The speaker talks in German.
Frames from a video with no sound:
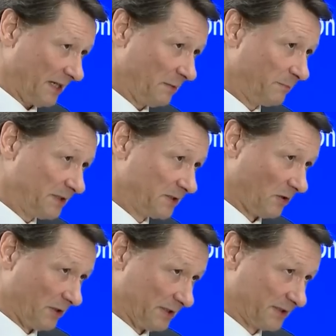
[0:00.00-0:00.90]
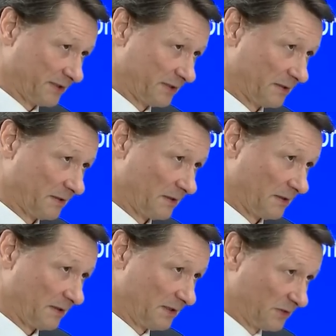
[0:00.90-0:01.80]
aller Bitcoins,
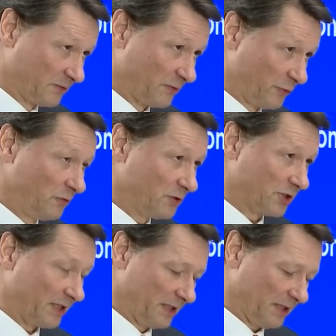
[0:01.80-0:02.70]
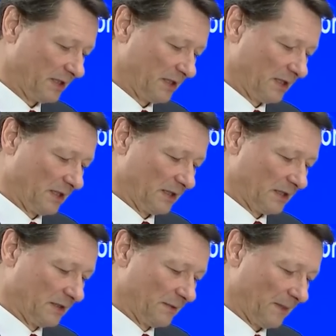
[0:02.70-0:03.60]
die zur Verfügung stehen,
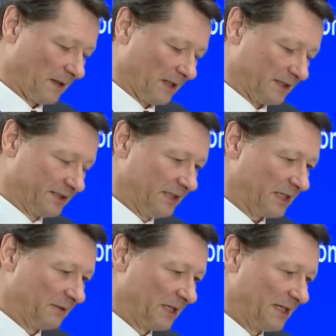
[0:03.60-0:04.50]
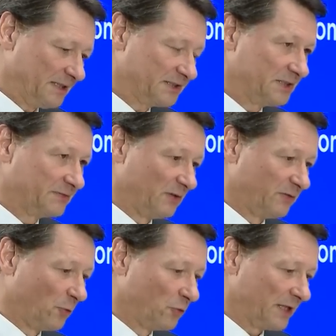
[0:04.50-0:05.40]
äh, sind in den letzten
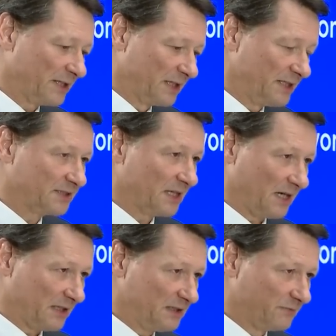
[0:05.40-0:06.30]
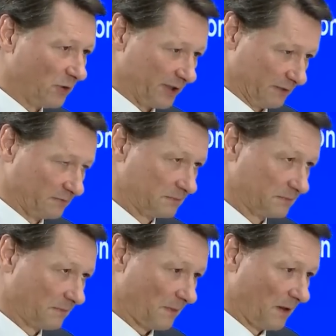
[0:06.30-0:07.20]
zwölf Monaten nicht gehandelt worden.
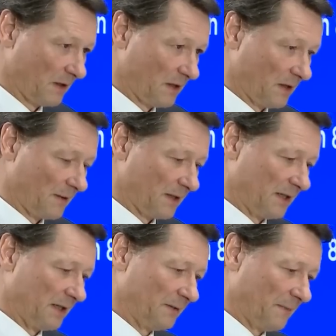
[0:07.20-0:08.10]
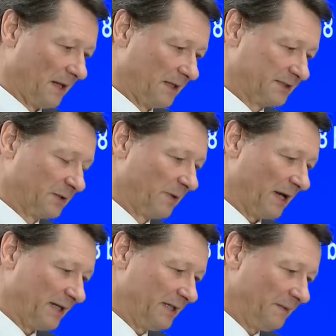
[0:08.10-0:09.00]
Mhm. Der
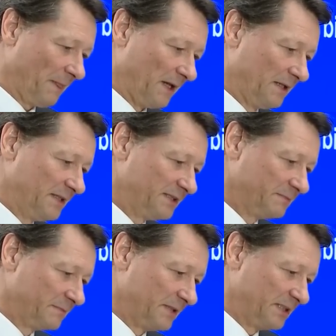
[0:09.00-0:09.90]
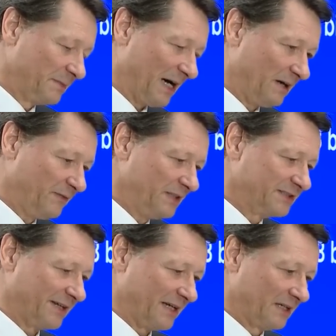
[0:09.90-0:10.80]
Supply in diesem, in diesem
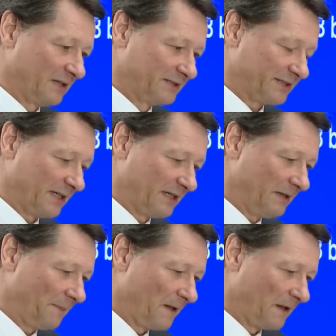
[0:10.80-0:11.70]
Halving-Cycle